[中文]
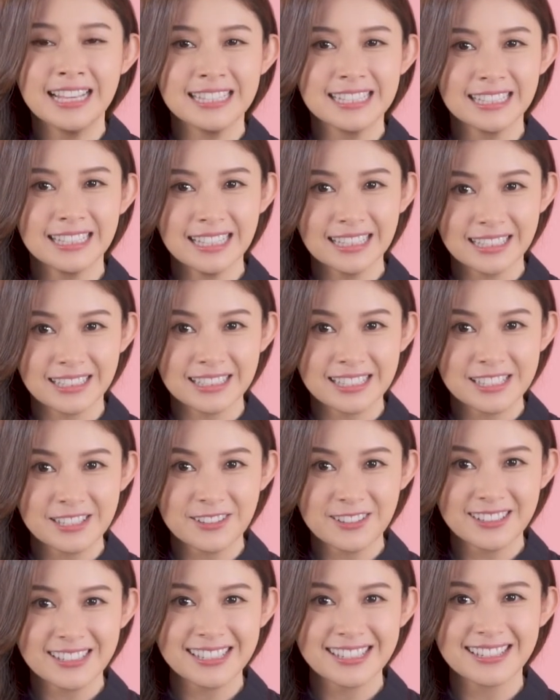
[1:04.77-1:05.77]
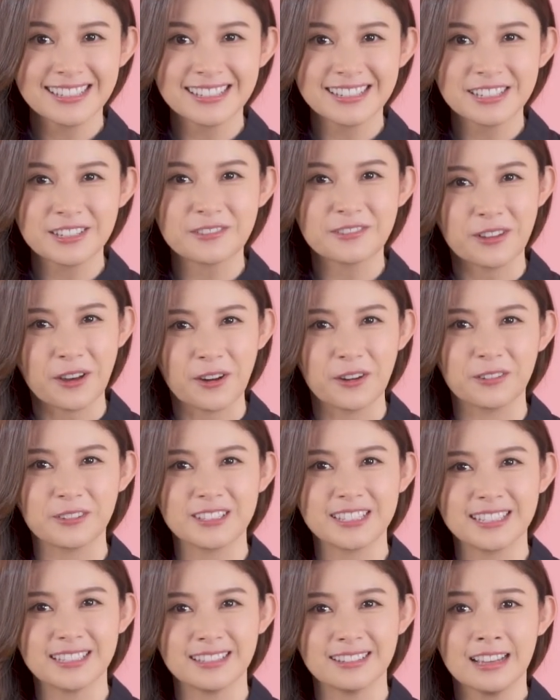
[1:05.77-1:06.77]
今天你的幸运色是粉红
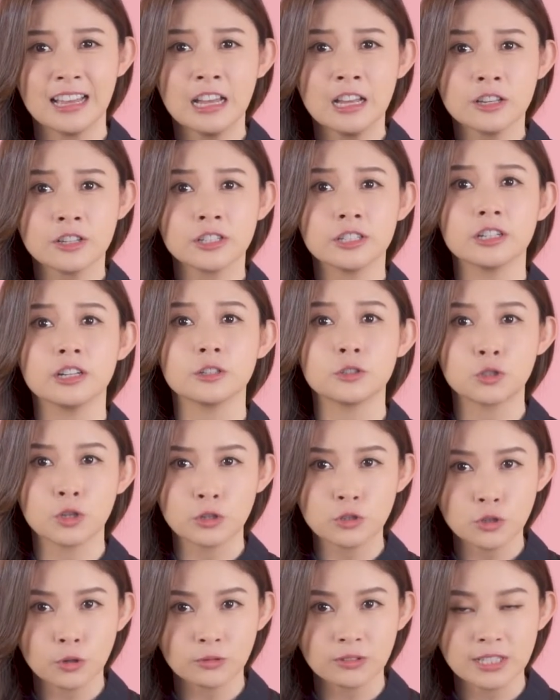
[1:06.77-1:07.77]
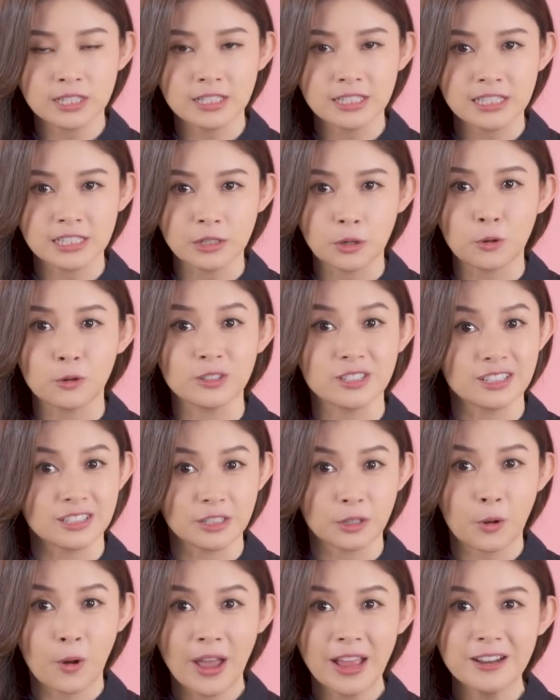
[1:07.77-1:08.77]
色，适合尊重自己或者
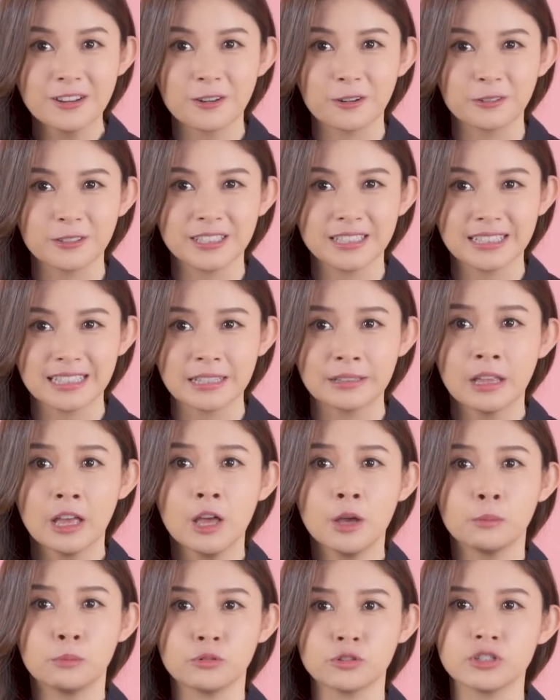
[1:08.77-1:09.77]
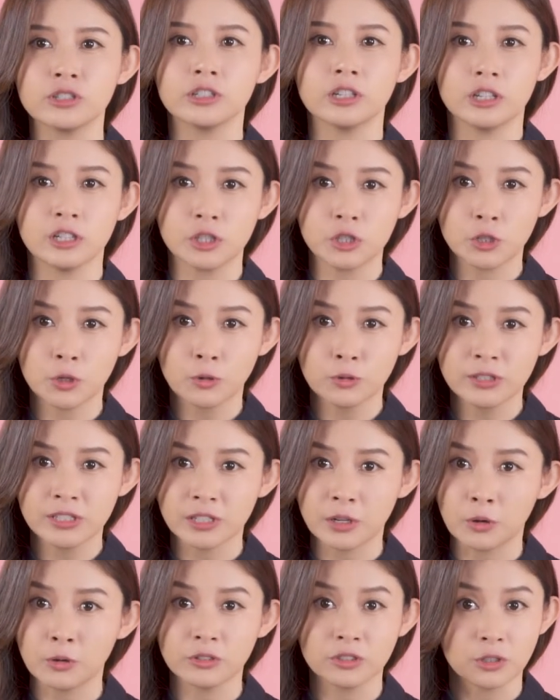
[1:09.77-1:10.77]
是宽容一点，不适合纠
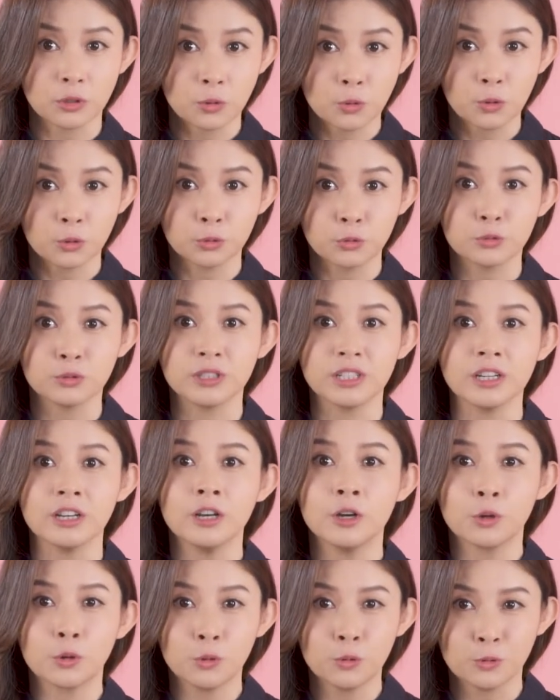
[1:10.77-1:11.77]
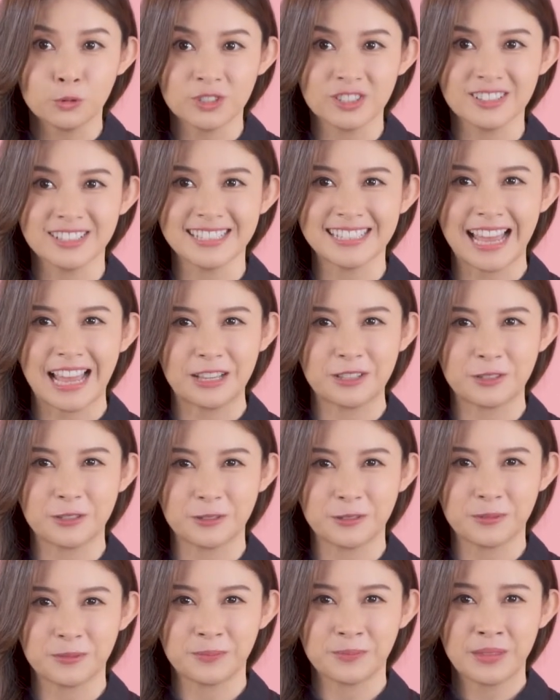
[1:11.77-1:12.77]
结或者过度的固执下
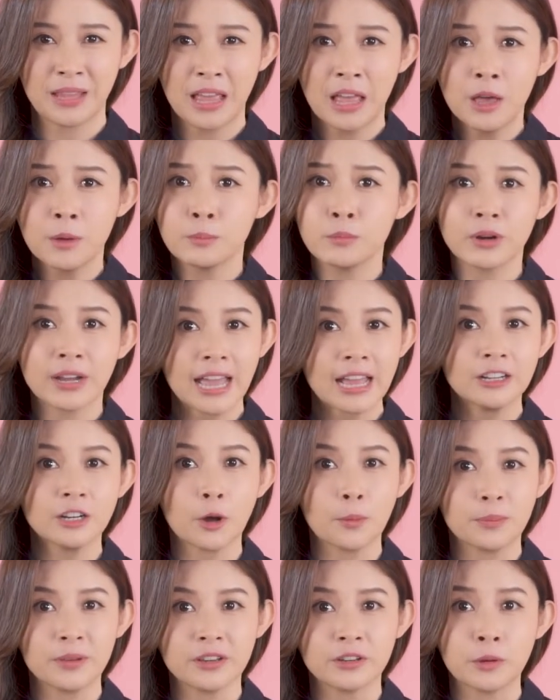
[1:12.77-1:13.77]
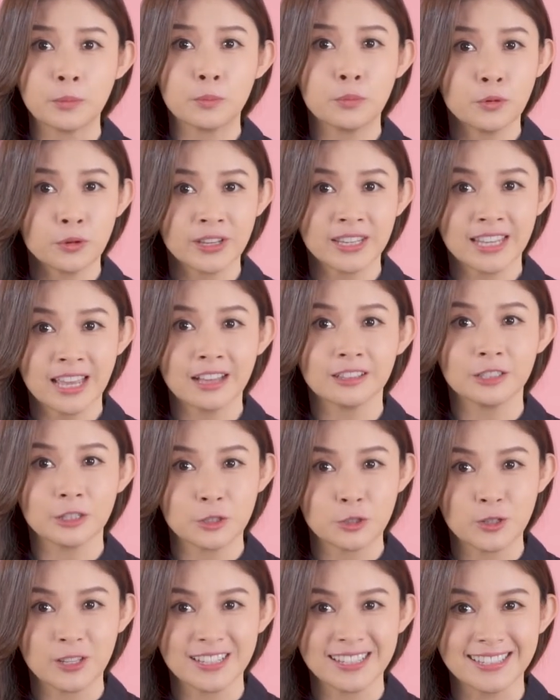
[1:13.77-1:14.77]
去，不干扰别人不一样的
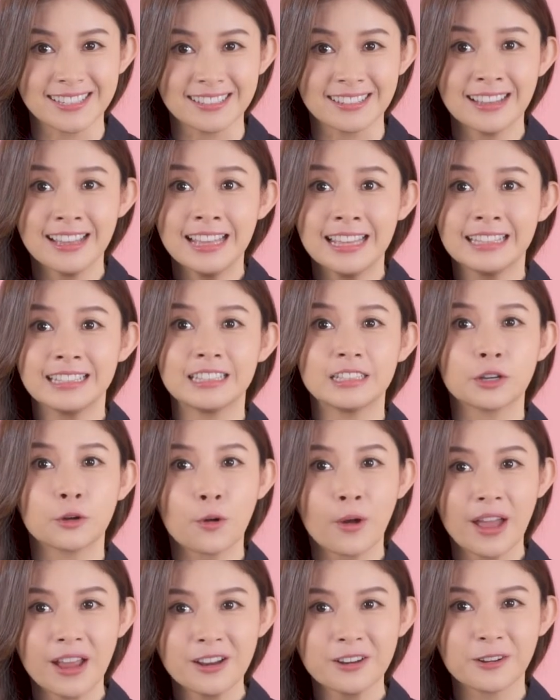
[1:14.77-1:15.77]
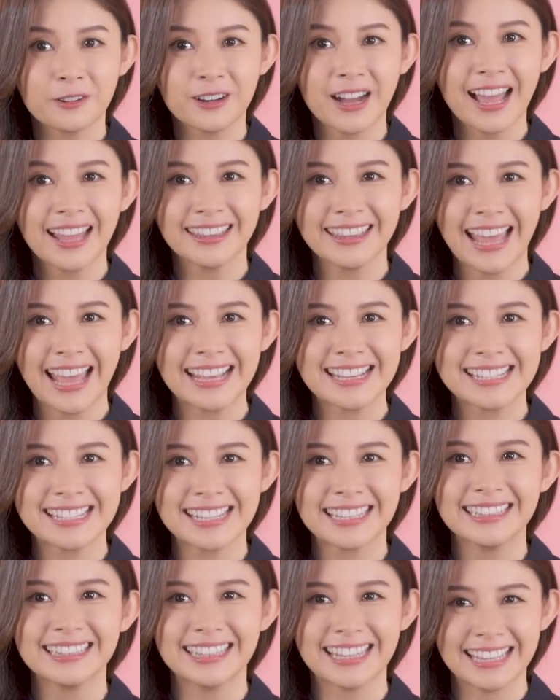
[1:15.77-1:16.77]
选择。你的宽容和耐
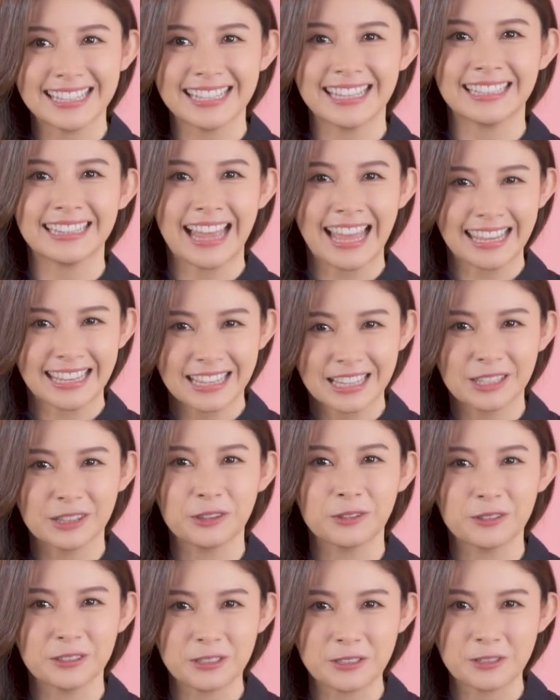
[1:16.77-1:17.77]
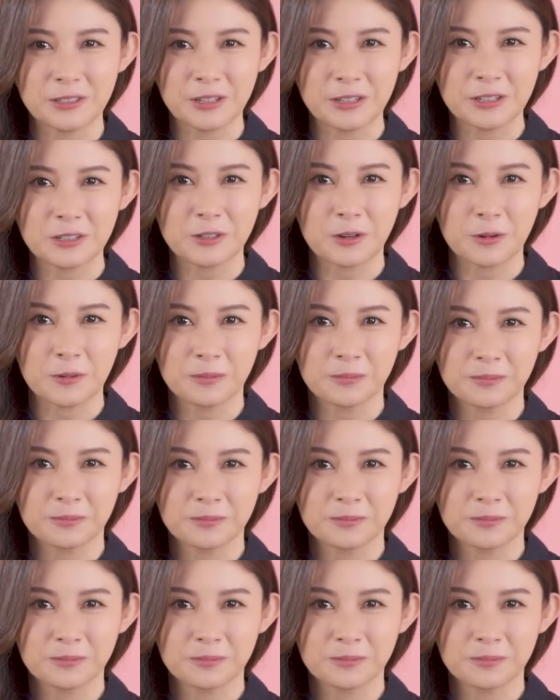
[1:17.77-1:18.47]
心能迎来更多的尊重。